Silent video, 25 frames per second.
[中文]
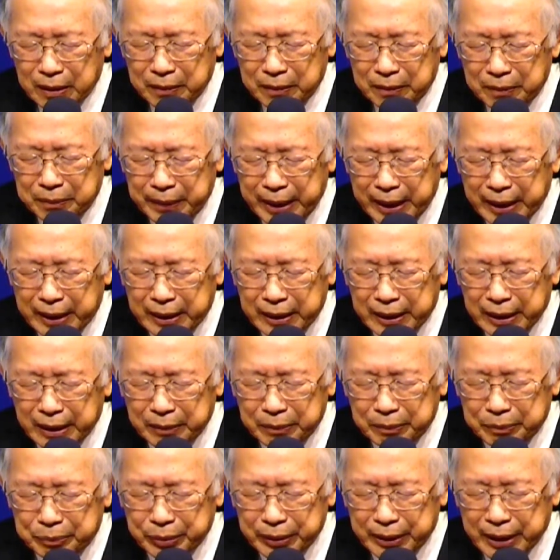每一个
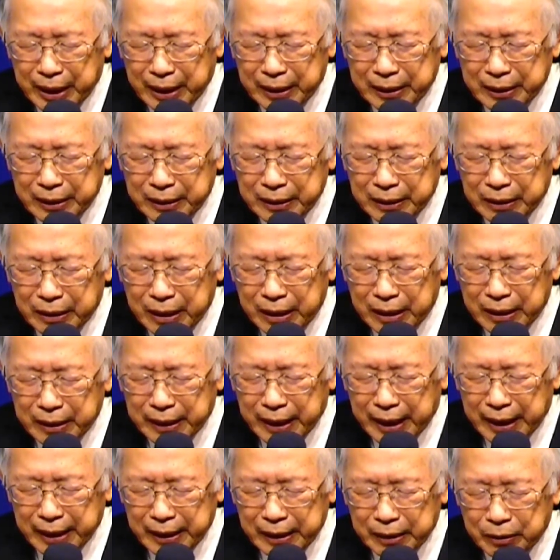人不但呃
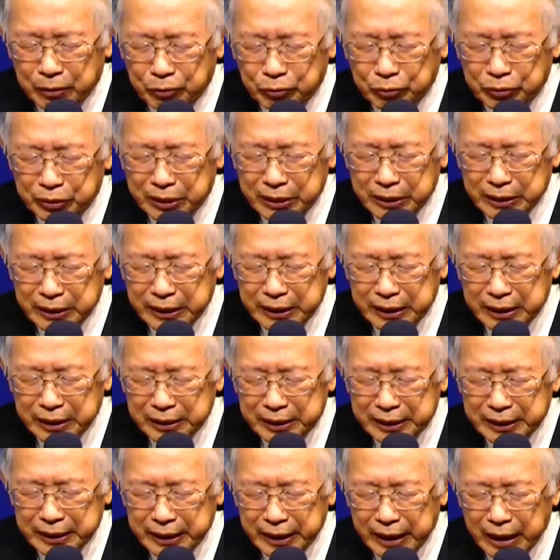来顾自己的
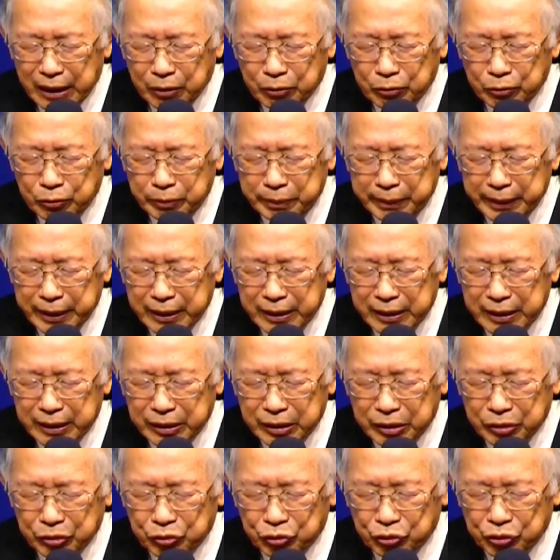事，也要顾别人
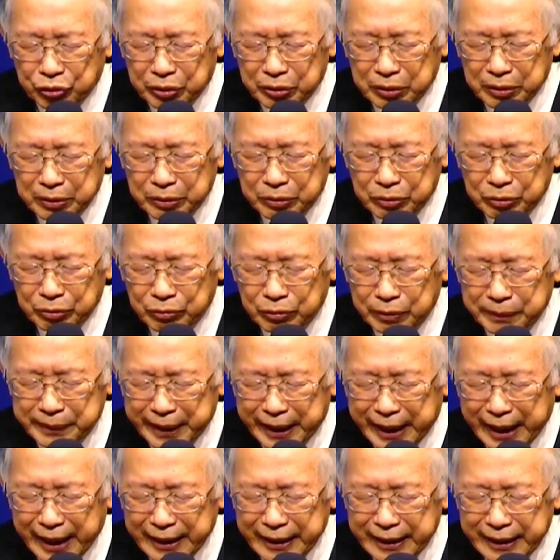的事。主，我们
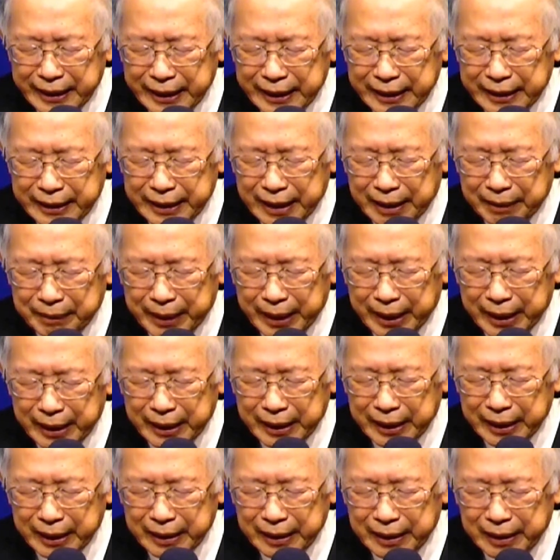感谢赞美
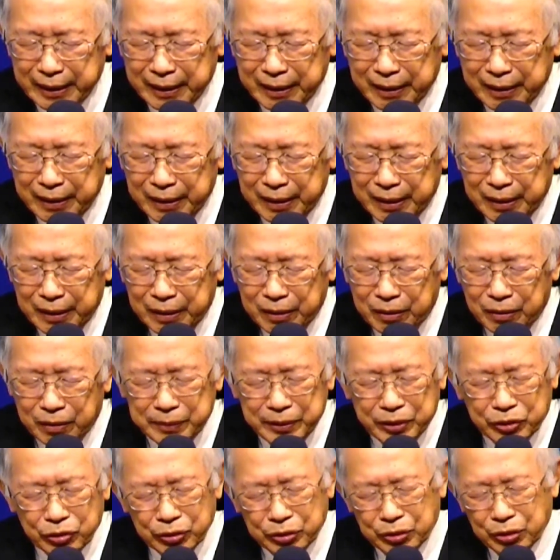你，我们
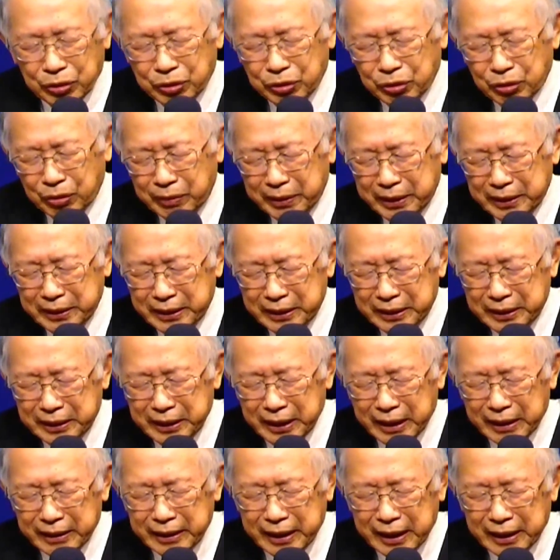所作所为，只是
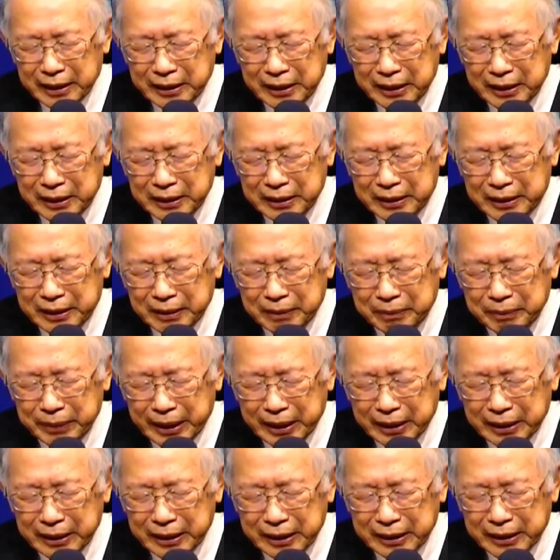要让你的
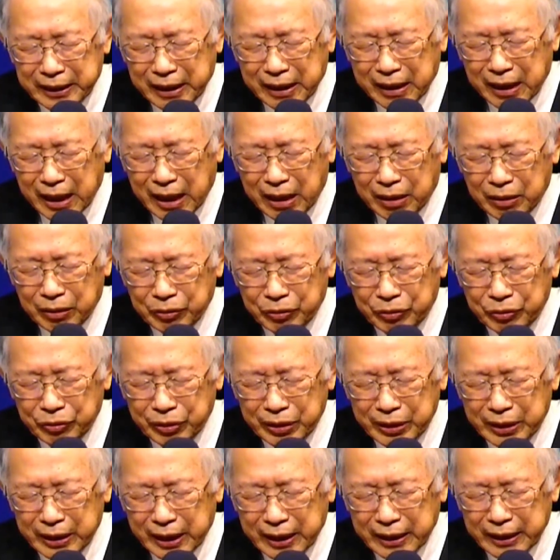名得到高
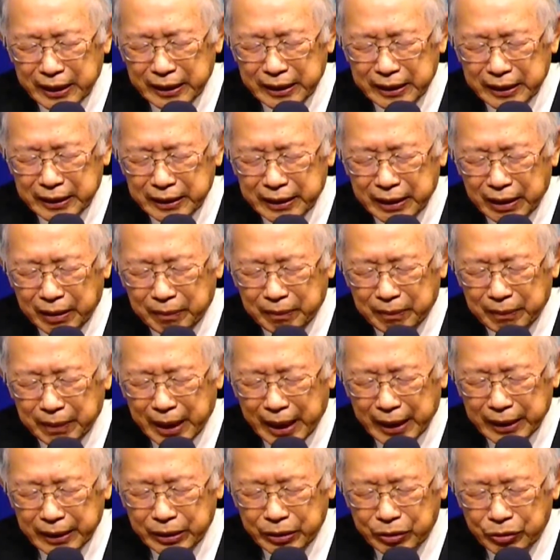举，让你得到
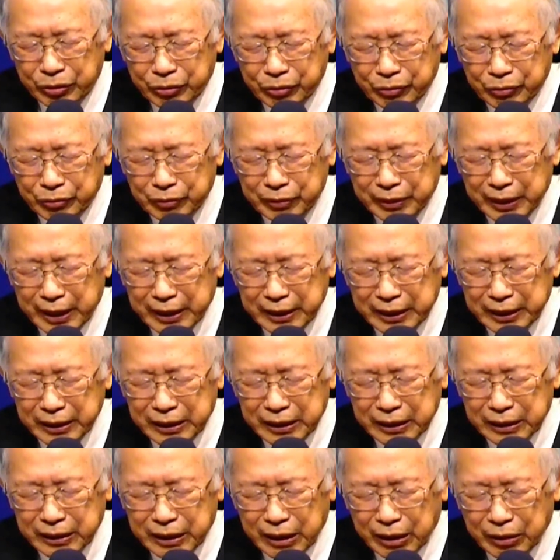满足，让你
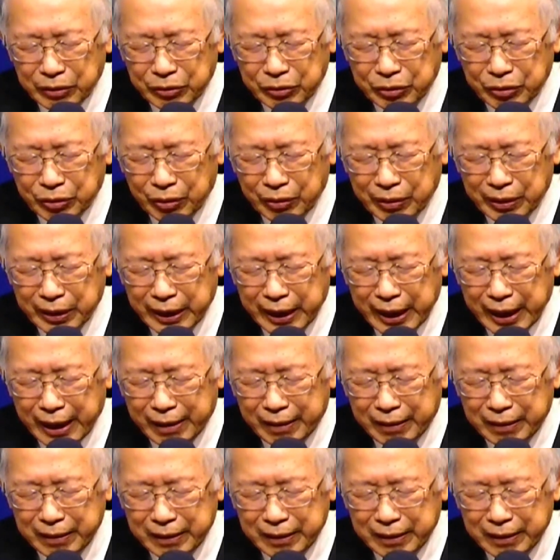得到荣耀。